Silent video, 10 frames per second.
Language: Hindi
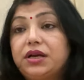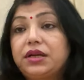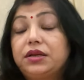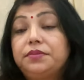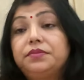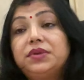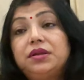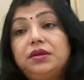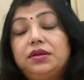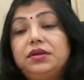कार्यक्रम
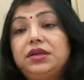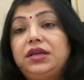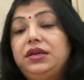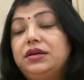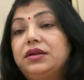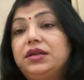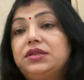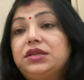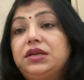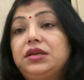नहीं करना
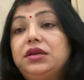चाहिए